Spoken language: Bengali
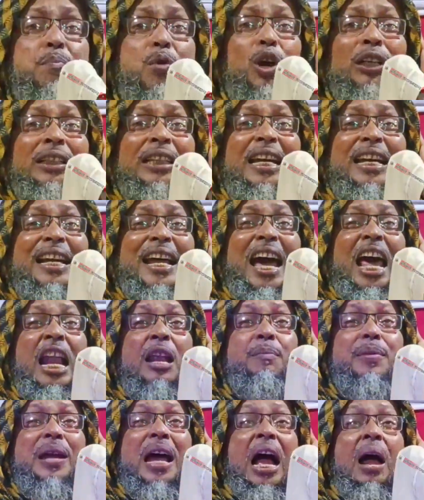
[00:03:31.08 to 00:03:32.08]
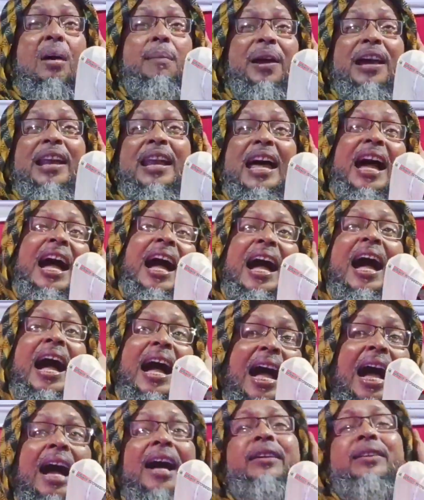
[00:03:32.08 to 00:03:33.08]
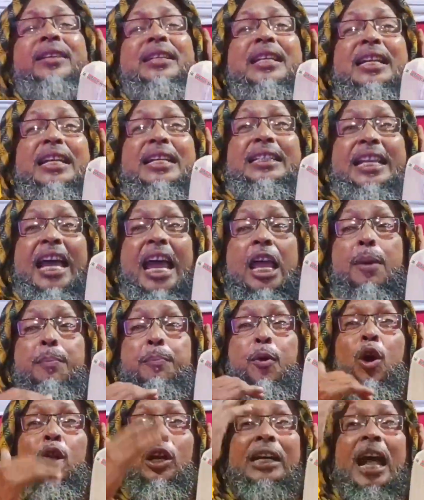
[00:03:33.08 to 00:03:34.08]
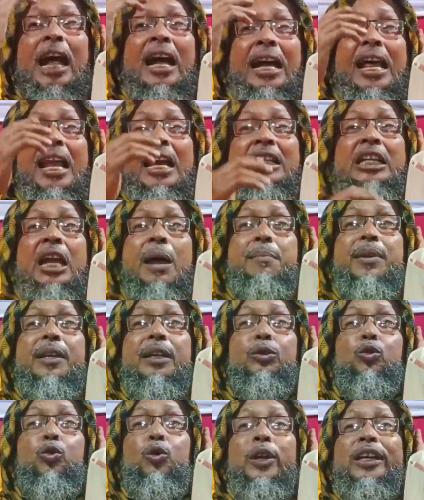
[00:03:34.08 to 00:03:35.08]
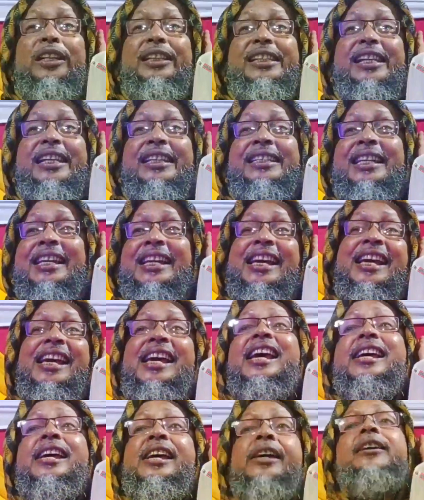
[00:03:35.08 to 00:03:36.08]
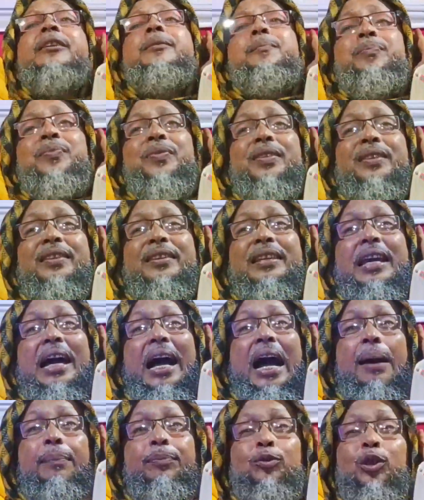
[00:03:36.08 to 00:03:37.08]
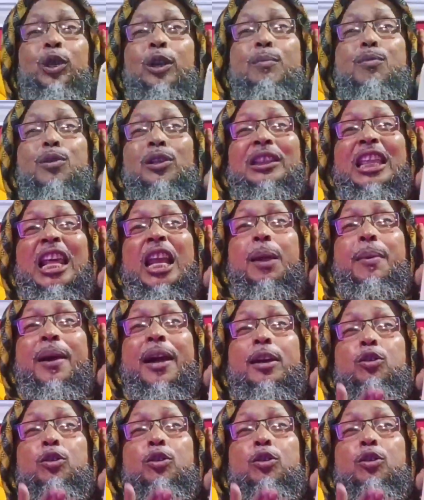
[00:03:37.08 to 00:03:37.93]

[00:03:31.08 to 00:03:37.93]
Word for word: মদিনার মামে না যেই বোরকা কারা সামনে তুলে দিয়েছে আব্দুল মোত্তালেব